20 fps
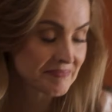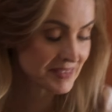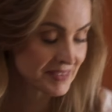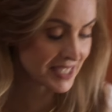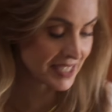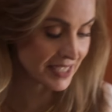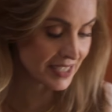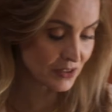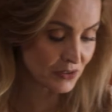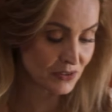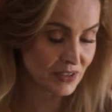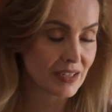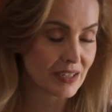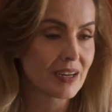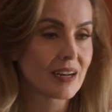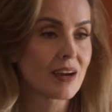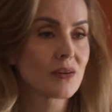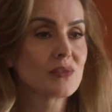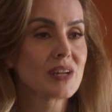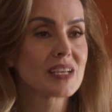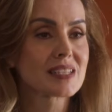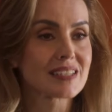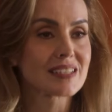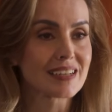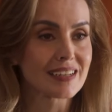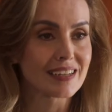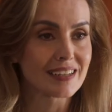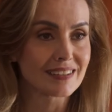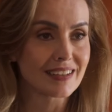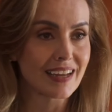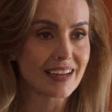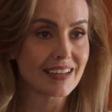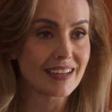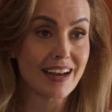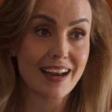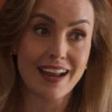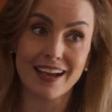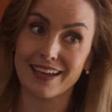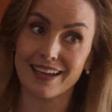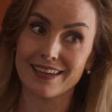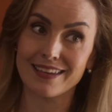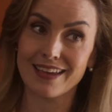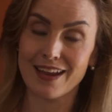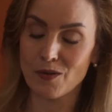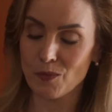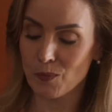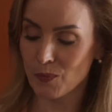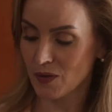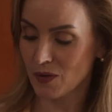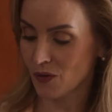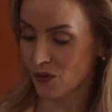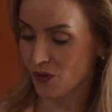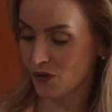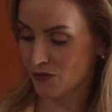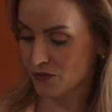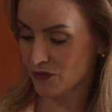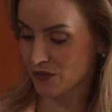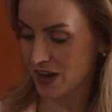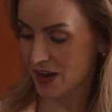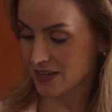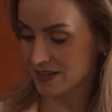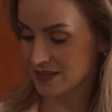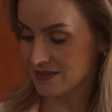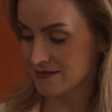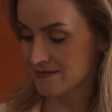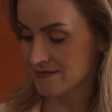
si quiero tener a una secretaria en la que ya no puedo confiar.